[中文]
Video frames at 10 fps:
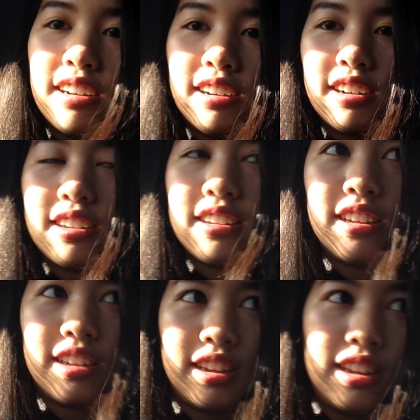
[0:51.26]
呃，
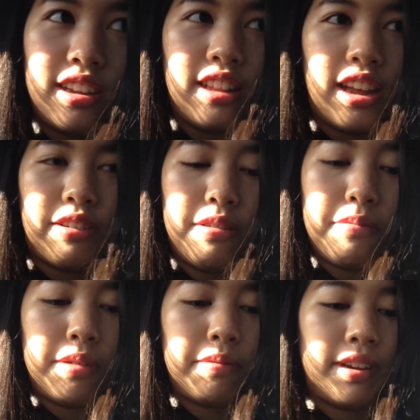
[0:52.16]
两位
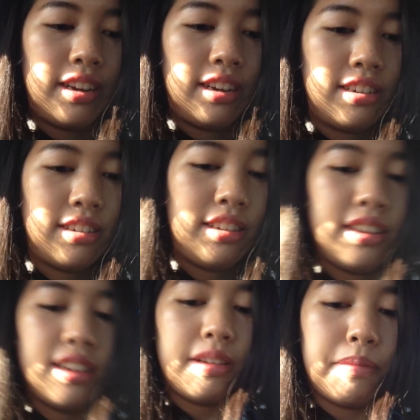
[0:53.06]
妹妹就
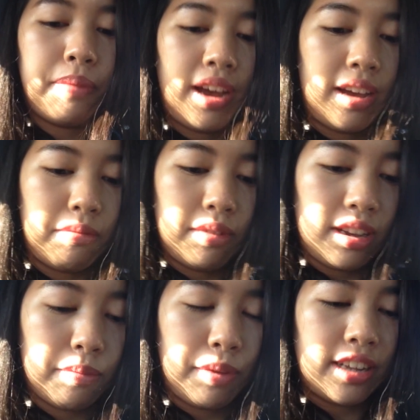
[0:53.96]
是排
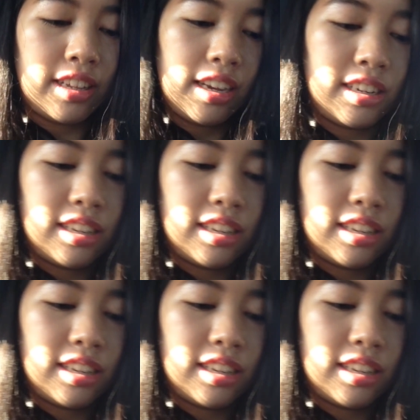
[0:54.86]
名排在一